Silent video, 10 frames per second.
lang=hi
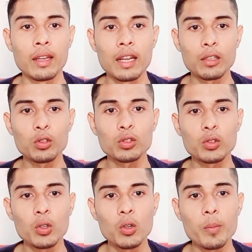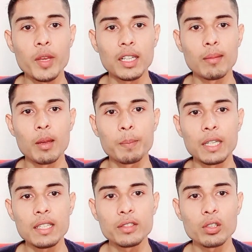हेलो दोस्तों मेरा नाम है
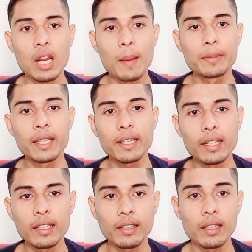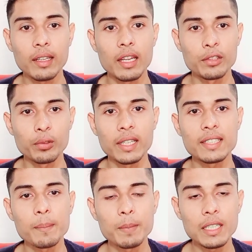प्रिंस और आप देख रहे हैं
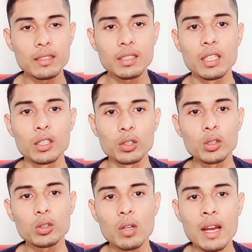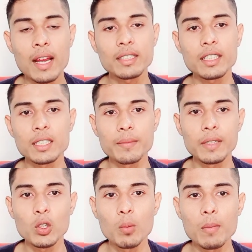एजुकेशन प्रिंस दोस्तों आज की इस
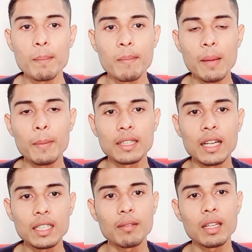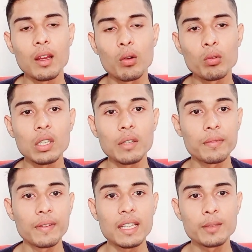वीडियो में मैं बताने वाला हूं कि
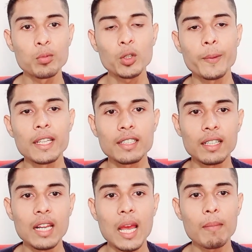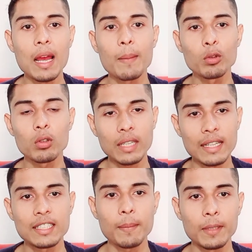फेसबुक पेज का नाम आप लोग
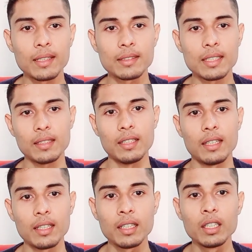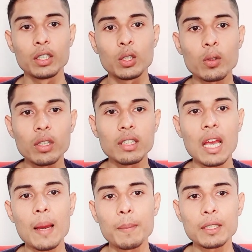कैसे बदल सकते हैं क्योंकि यहां
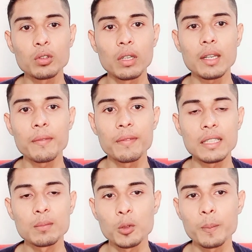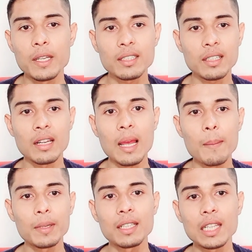पर जो है ना फेसबुक पेज का नाम
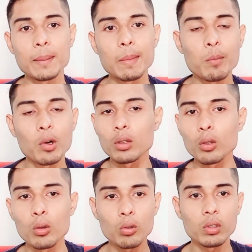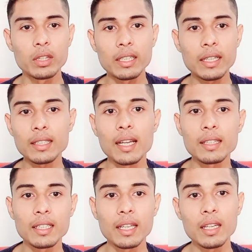बदलने में बहुत लोगों को दिक्कत आती
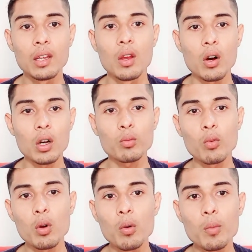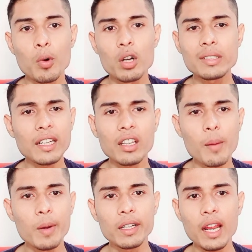है और वो बहुत सारे
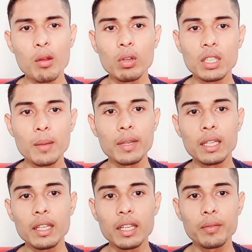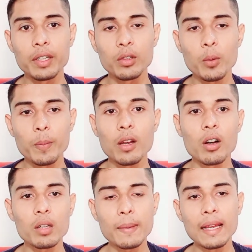कमेंट आए हुए थे मेरे एक वीडियो पे
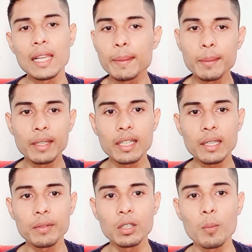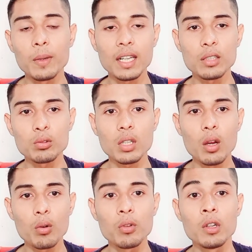और पहले भी मैंने एक वीडियो बना चुका
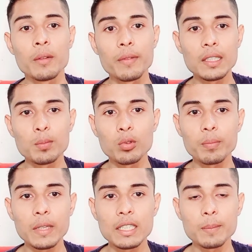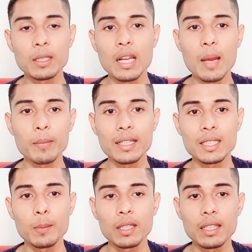हूँ फेसबुक पेज पर नाम कैसे
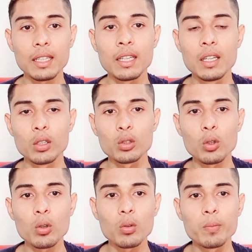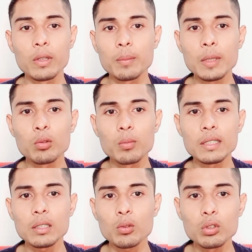बदले तो फिर भी उनमें
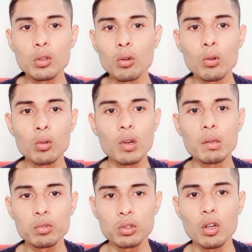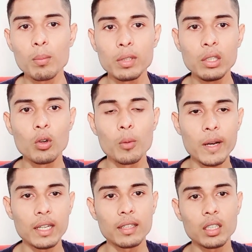से कुछ लोगों को सॉल्व नहीं हो पा
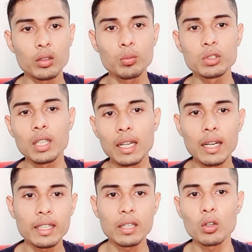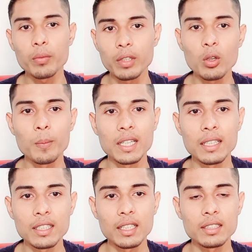रहा था तो मुझे लगा कि एक और वीडियो बना
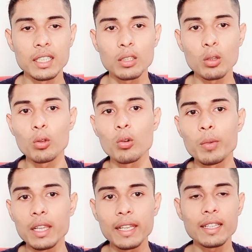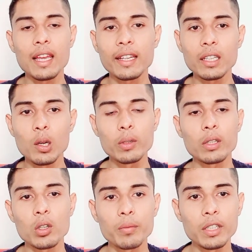देना चाहिए तो लो मैं लेके आ गया हूँ एक
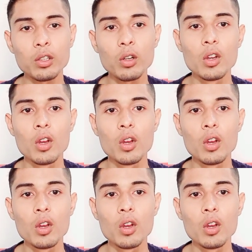और वीडियो